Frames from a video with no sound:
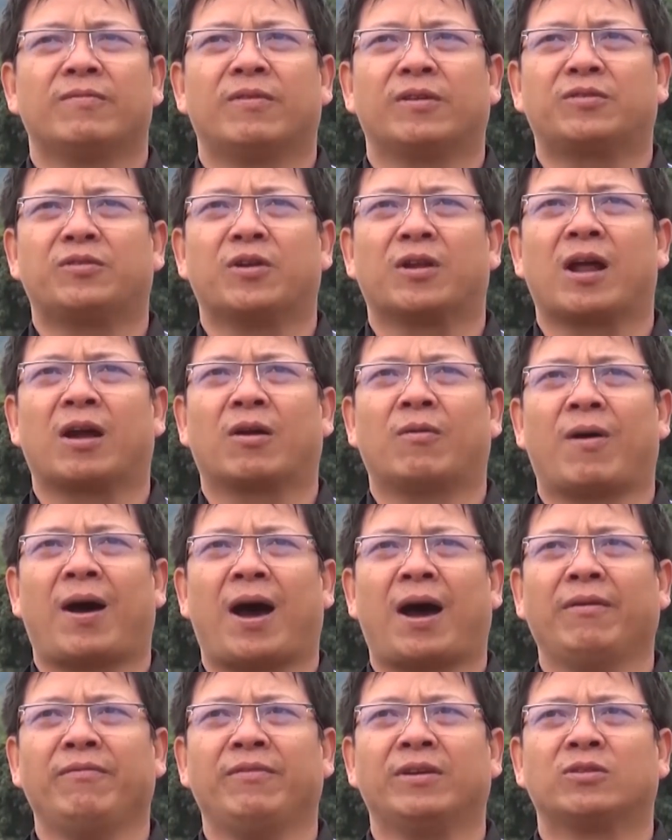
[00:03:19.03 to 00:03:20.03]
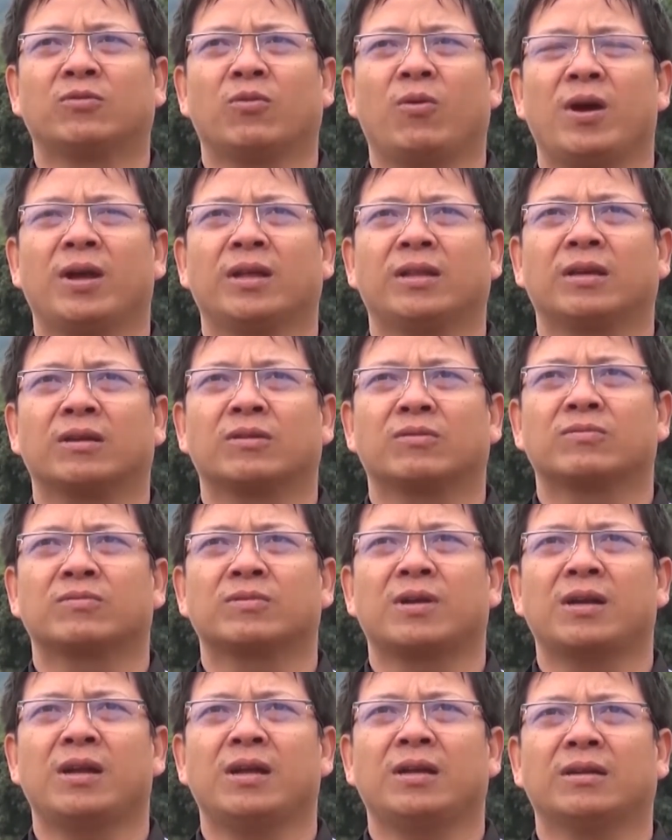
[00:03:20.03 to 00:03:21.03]
vận chuyển hàng hóa về xuôi, thì
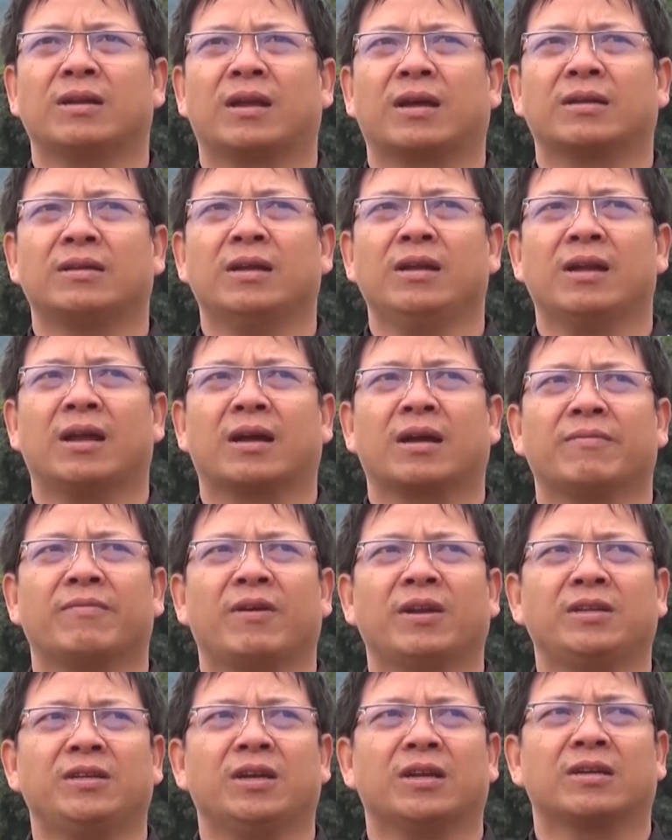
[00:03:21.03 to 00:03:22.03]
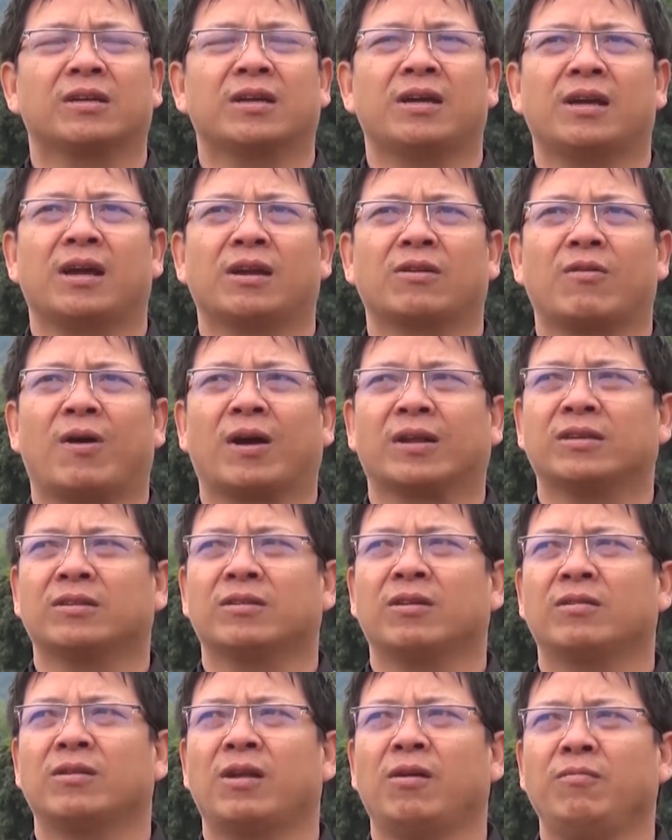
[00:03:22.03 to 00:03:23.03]
xác định là nhất là cái phát triển cây ăn quả
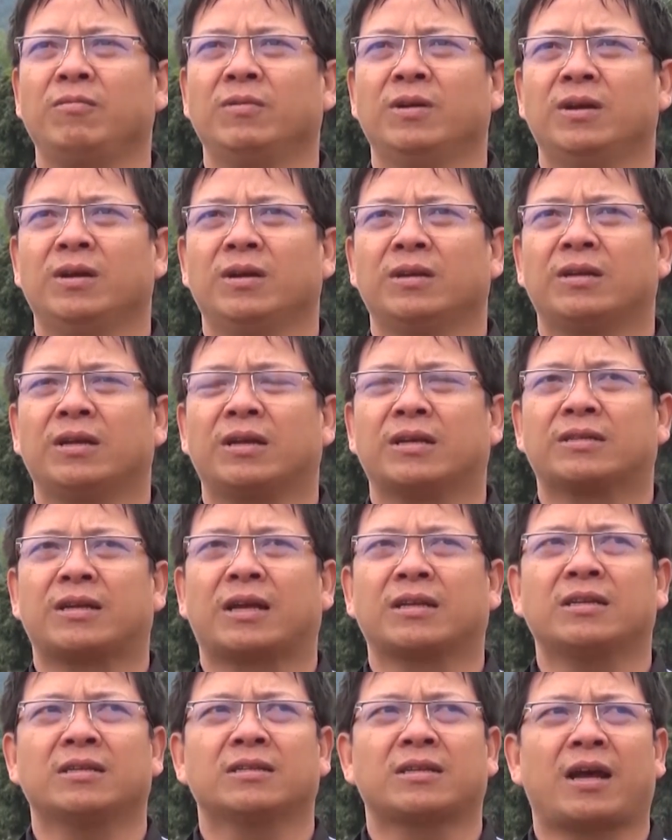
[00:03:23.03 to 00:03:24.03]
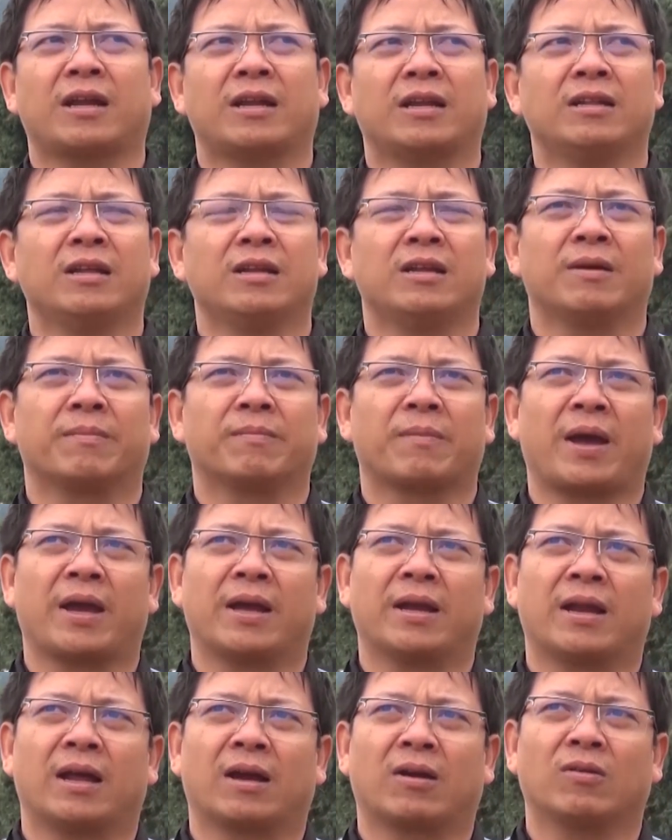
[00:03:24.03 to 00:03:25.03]
trên đất dốc thì giá sinh sản đến thời điểm
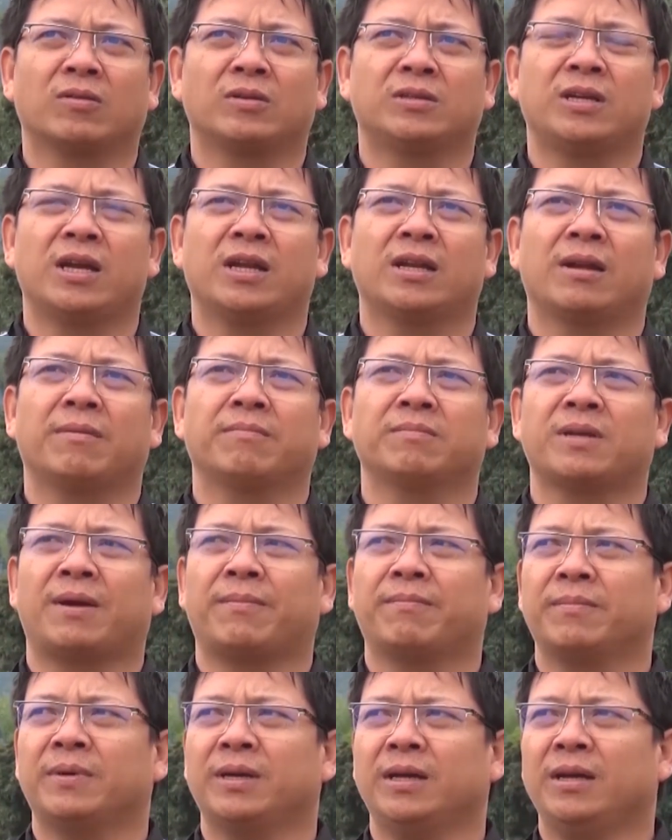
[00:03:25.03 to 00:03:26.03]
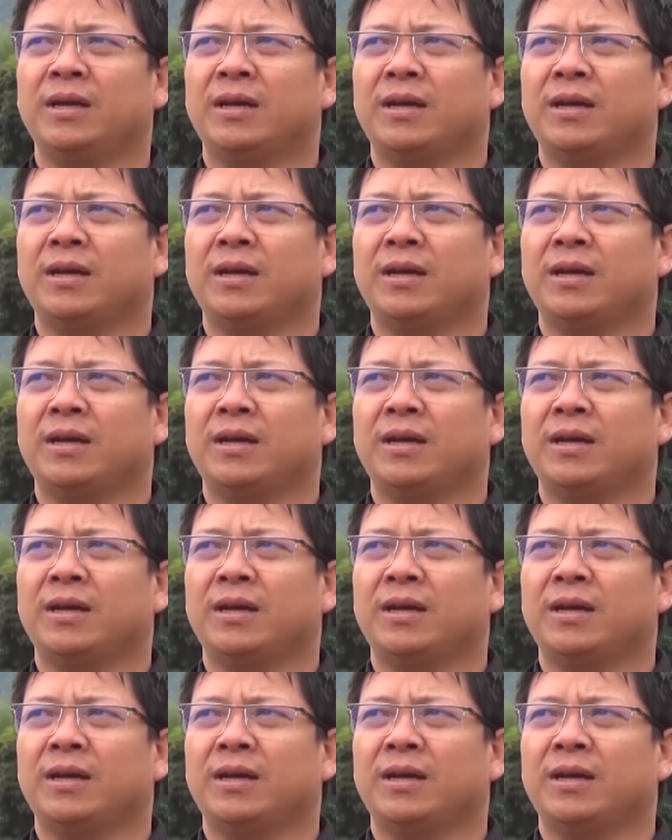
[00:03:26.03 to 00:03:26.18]
này là có trên năm trăm